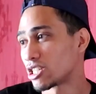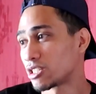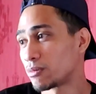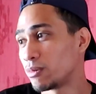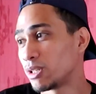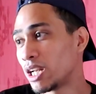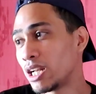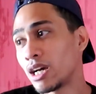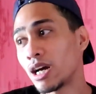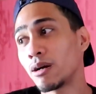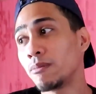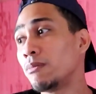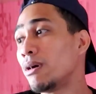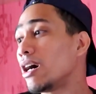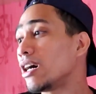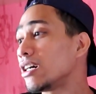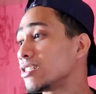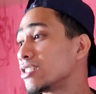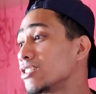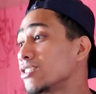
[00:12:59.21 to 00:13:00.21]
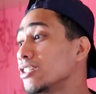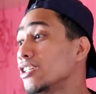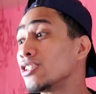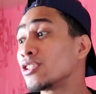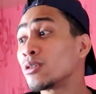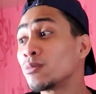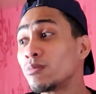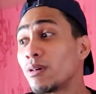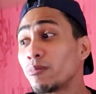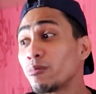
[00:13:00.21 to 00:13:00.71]
Tapos ng anak, ma, kasi
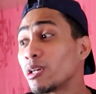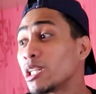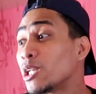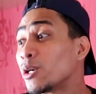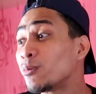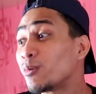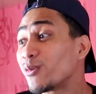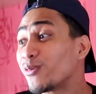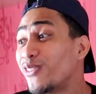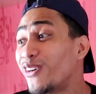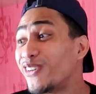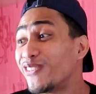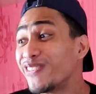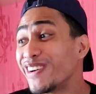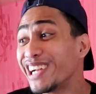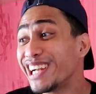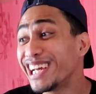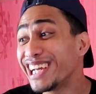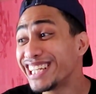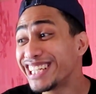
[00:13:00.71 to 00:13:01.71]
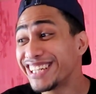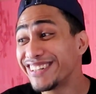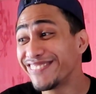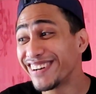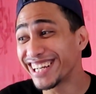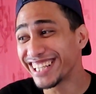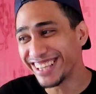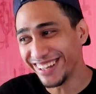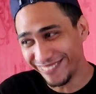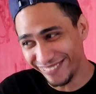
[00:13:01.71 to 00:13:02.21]
dito ma, pwede mag-mobile legend,
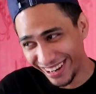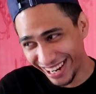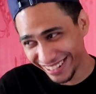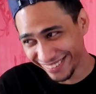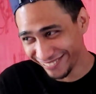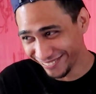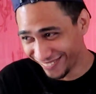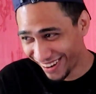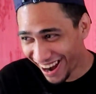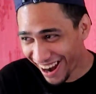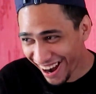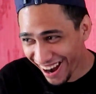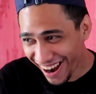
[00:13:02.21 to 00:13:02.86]
magdamag ma.